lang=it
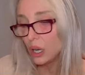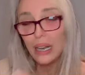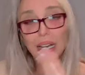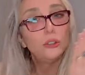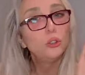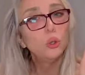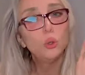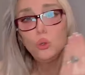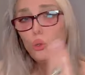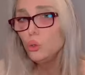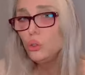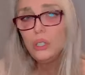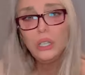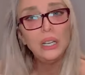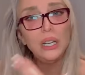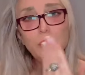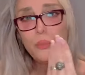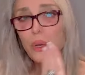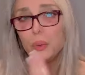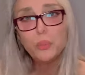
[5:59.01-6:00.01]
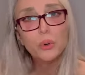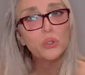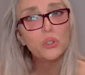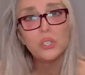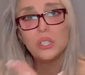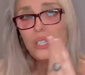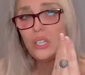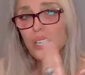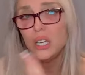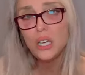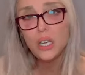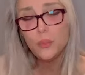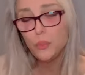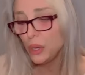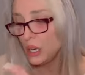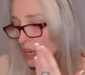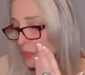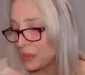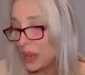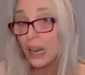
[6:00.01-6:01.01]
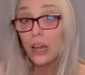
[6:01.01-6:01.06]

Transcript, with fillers: ho letto tutti i libri possibili,